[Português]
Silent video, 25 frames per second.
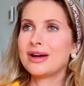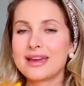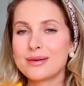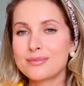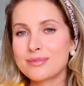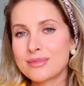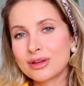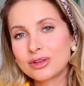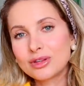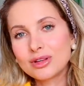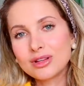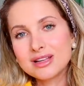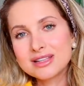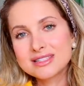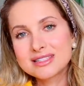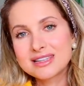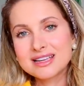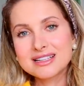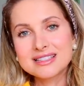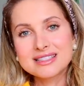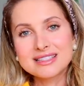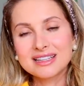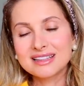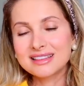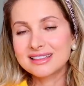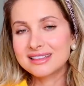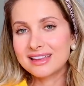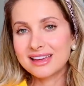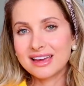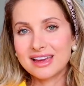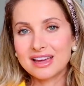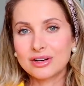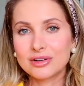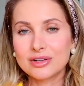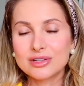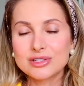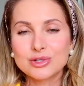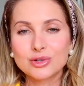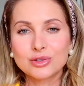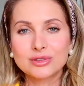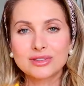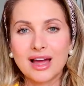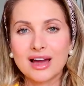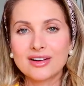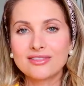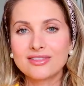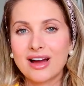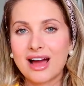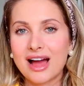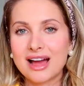E a minha adolescência inteira eu
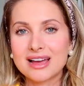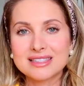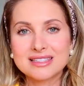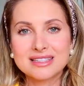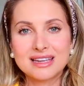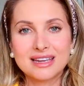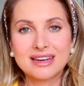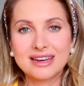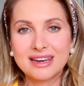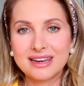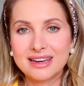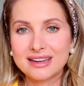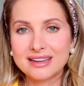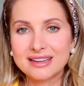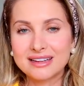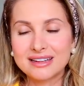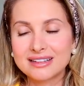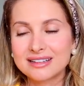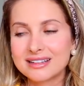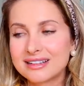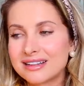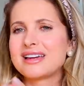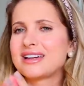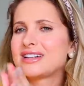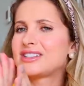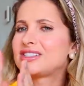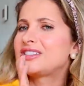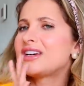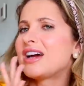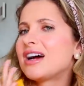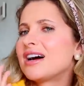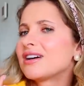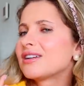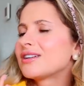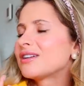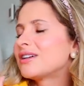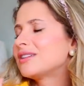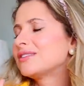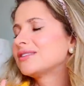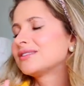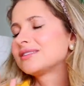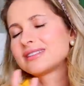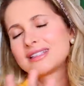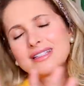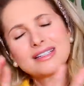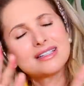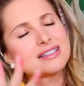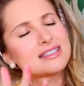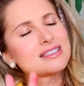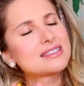escutava a Raça Negra. Deixa
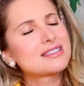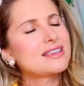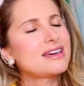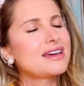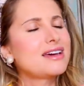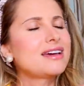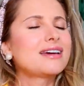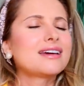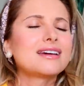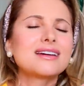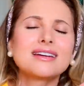acontecer